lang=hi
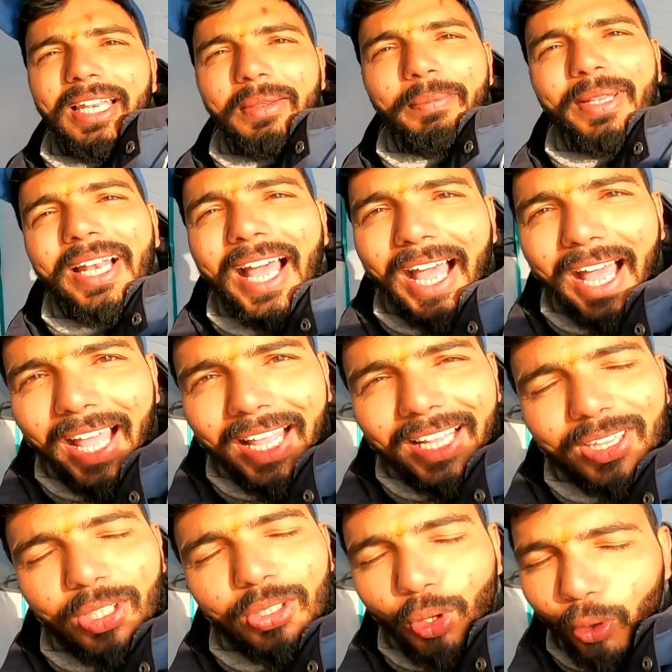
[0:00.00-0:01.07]
पानी मिला
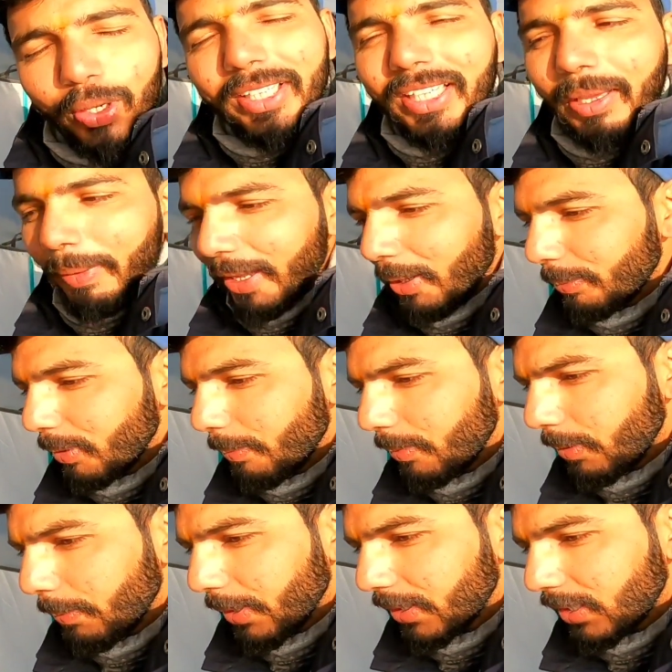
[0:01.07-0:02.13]
तो धो लेंगे भाई अपने
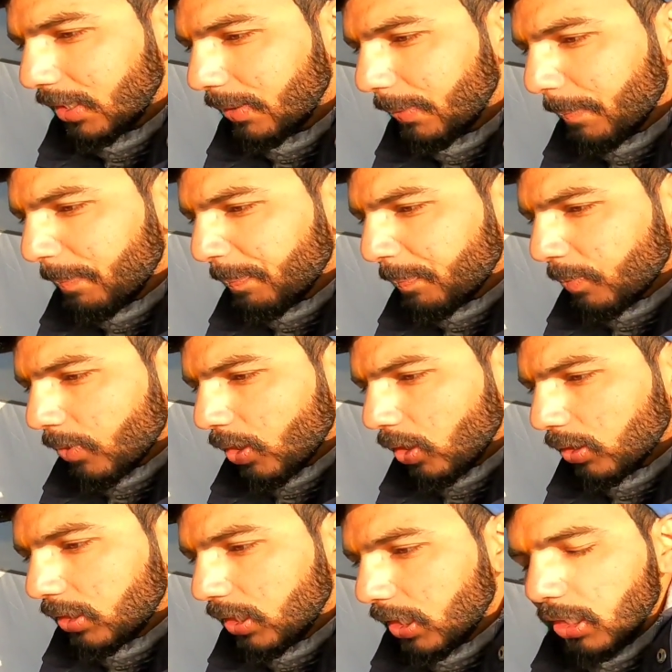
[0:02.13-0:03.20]
अपने बर्तन
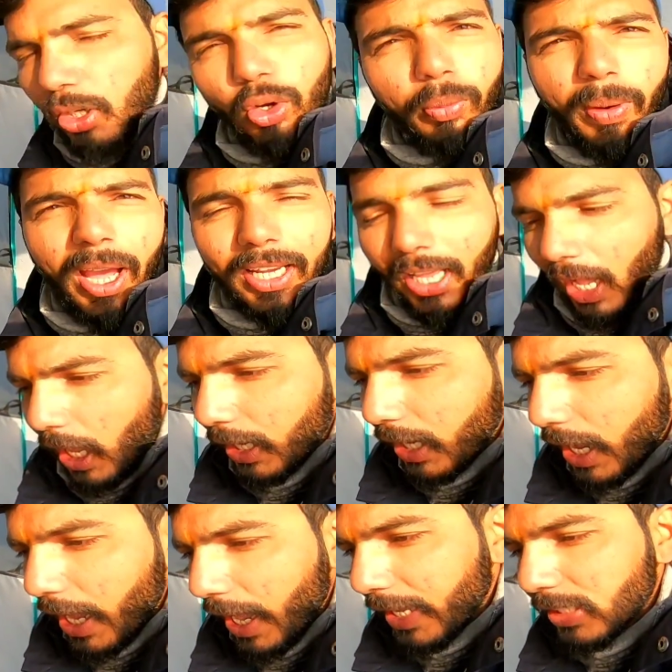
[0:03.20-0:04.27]
और धीरे धीरे उबाल आ
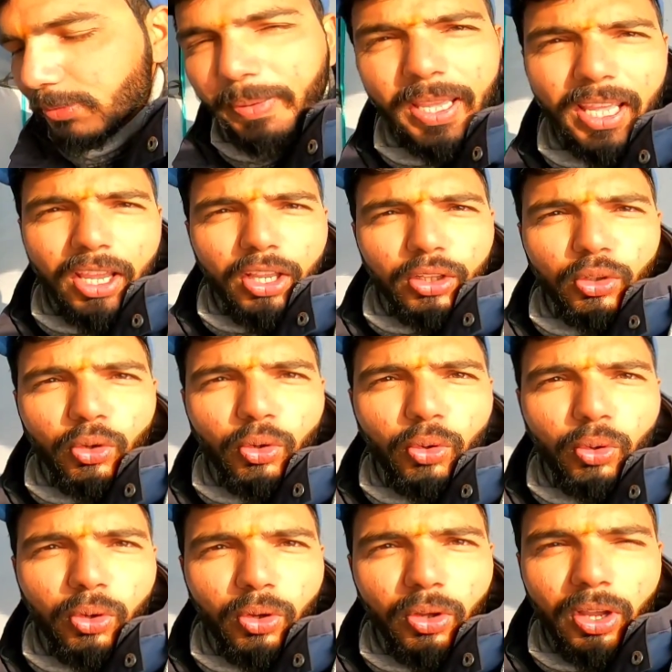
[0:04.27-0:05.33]
रहा है इसमें तो
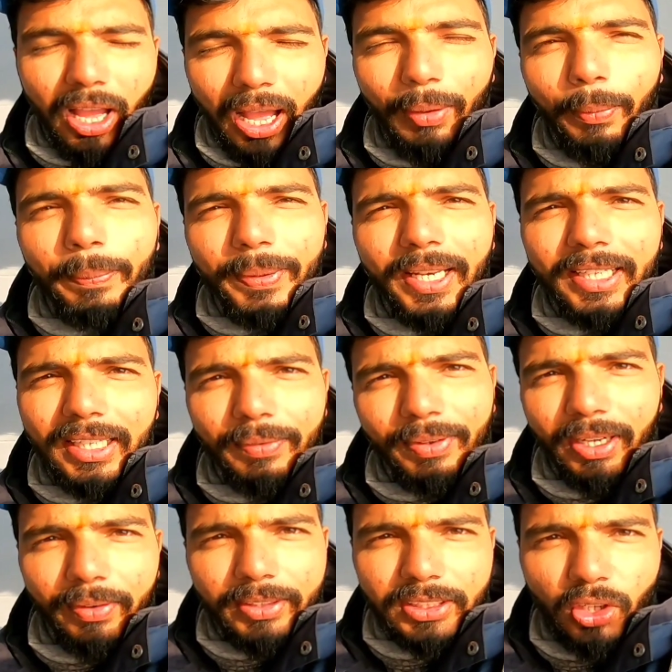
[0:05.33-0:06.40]
अब हम पी लेते हैं
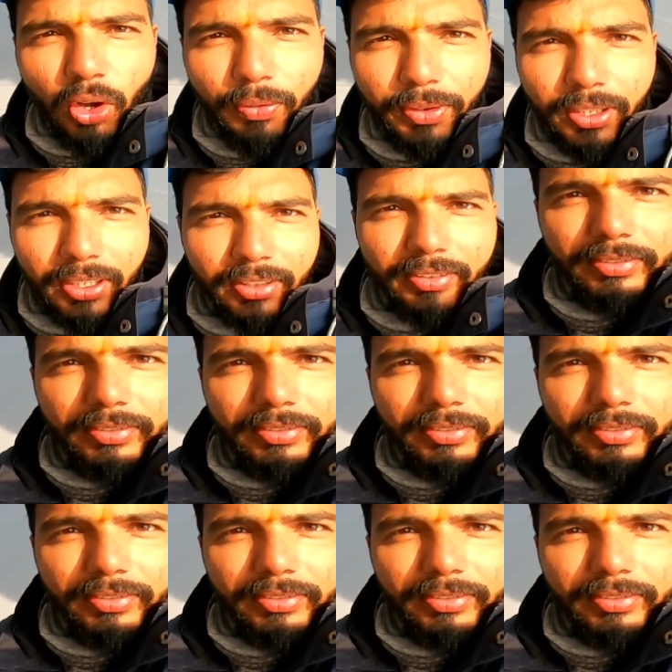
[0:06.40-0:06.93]
फटाफट से कॉफ़ी